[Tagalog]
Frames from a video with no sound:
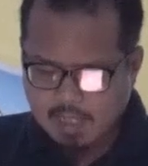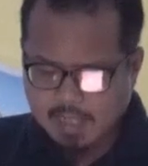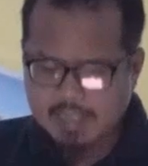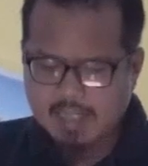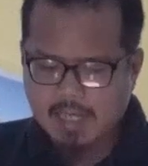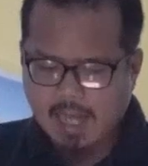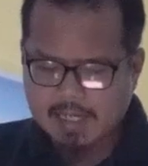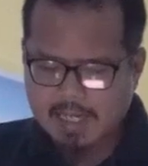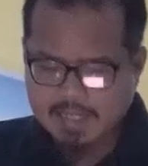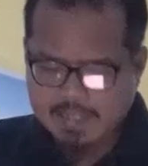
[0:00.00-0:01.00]
at ang
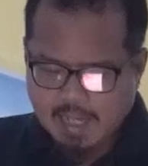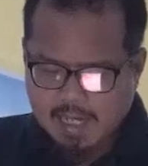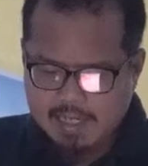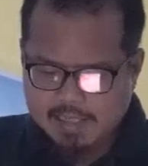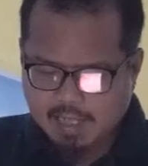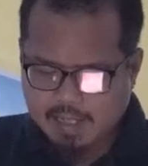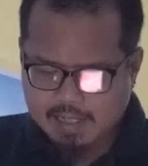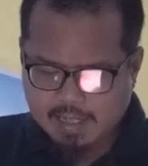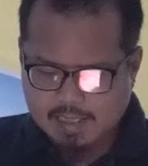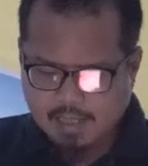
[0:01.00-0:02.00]
lalaki ay nagalit sa
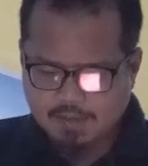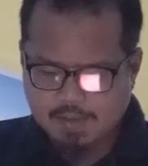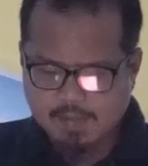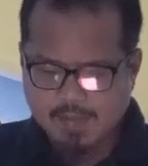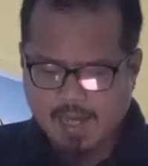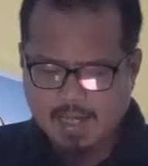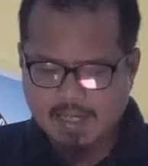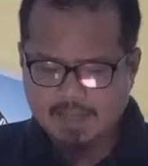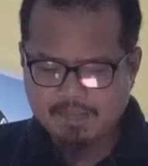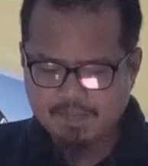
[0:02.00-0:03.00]
kanyang asawang
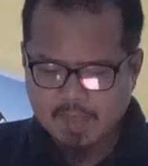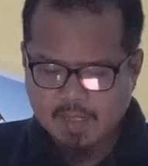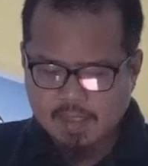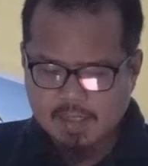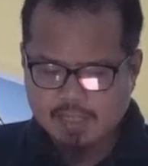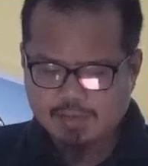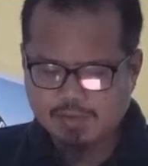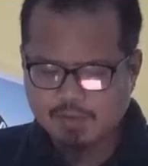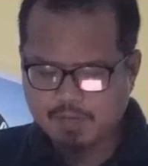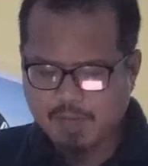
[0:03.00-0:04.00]
babae,
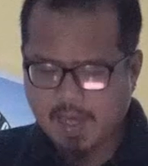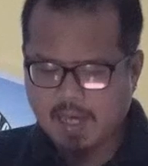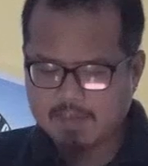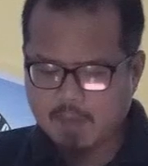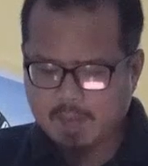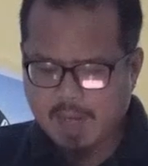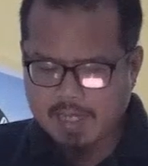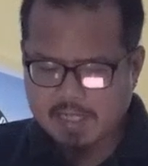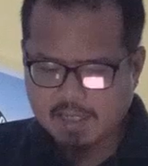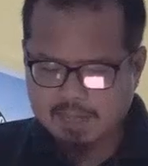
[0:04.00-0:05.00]
isusumpa ang
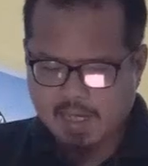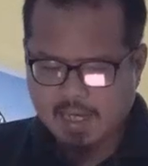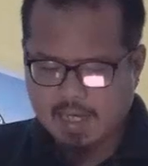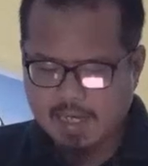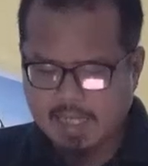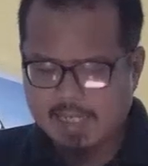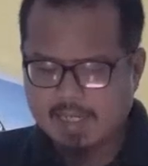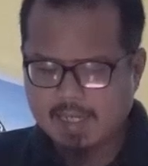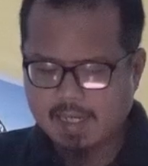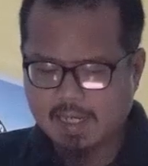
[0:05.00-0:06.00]
babae ng mga anghel
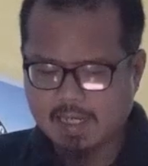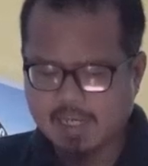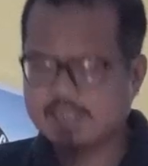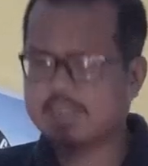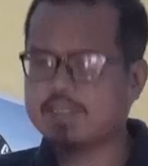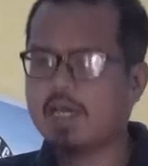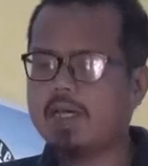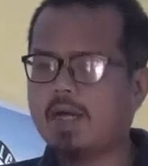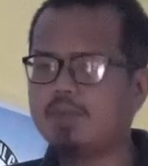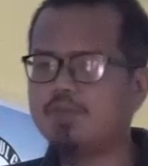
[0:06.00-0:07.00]
hanggang sa
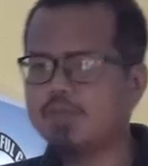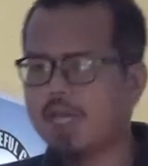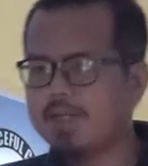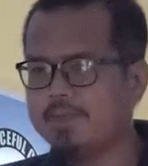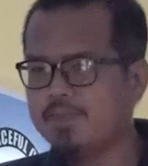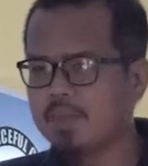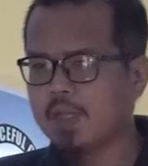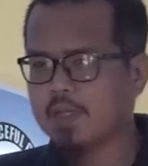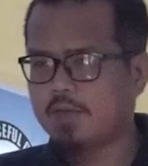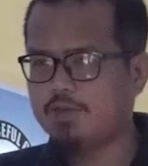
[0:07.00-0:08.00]
siya ay abutan
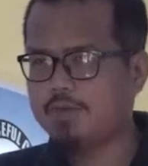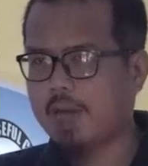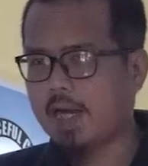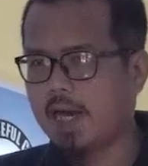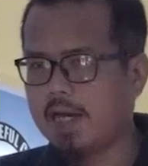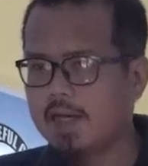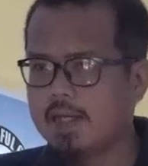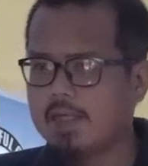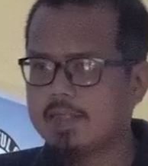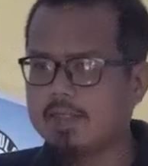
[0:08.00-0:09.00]
ng umaga.
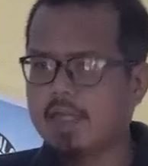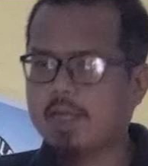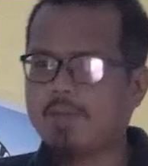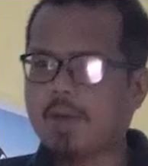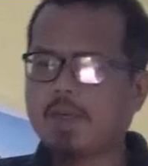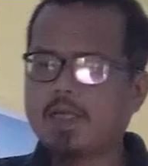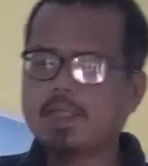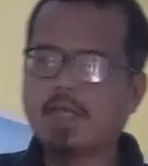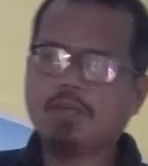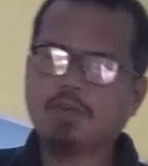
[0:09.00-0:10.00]
Na
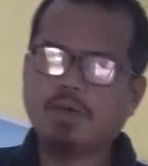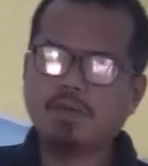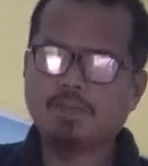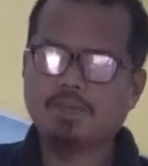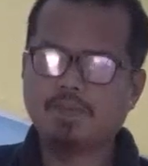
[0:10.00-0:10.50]
nagpapakita ito